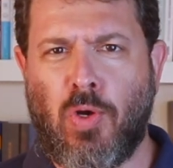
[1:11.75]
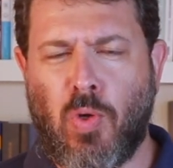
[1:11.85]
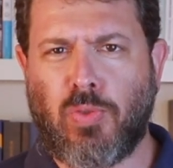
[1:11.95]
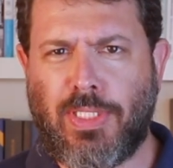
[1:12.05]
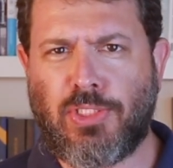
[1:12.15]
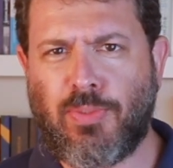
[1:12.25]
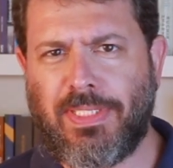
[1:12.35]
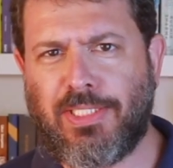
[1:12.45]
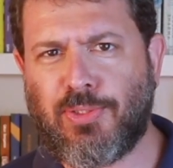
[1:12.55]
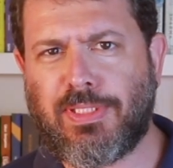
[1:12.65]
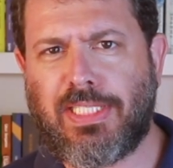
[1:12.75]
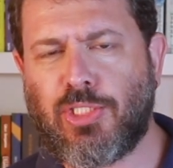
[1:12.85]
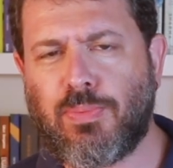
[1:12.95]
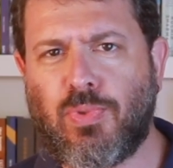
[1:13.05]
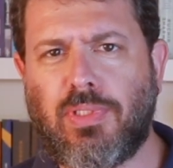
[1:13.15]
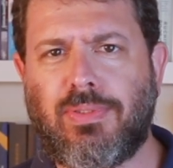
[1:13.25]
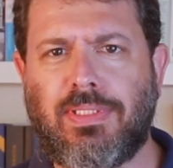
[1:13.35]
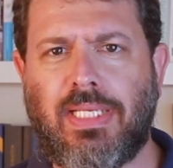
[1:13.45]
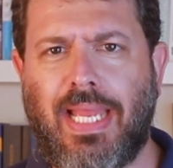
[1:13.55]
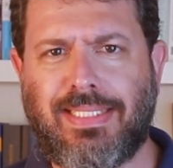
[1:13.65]
O tweet do ministro Sérgio Moro
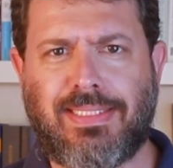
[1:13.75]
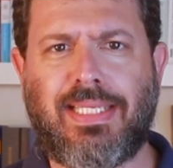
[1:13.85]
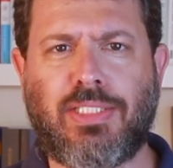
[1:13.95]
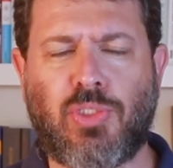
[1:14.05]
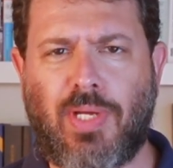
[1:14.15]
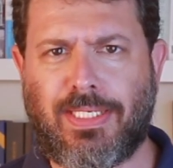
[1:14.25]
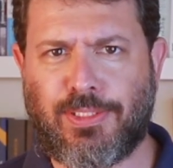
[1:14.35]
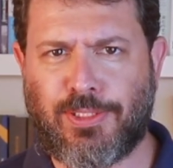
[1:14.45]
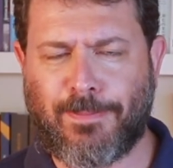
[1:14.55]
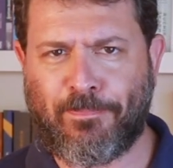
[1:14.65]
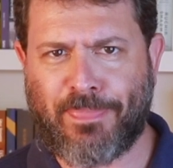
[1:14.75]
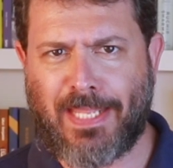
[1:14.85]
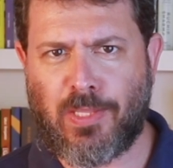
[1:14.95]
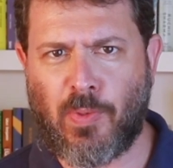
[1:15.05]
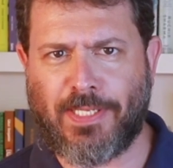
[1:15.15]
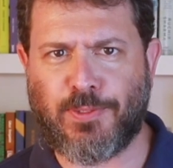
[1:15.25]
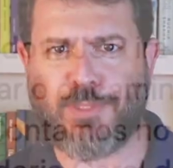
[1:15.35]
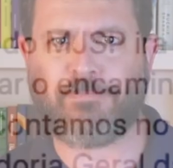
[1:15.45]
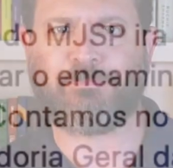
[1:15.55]
é de 7 horas da noite.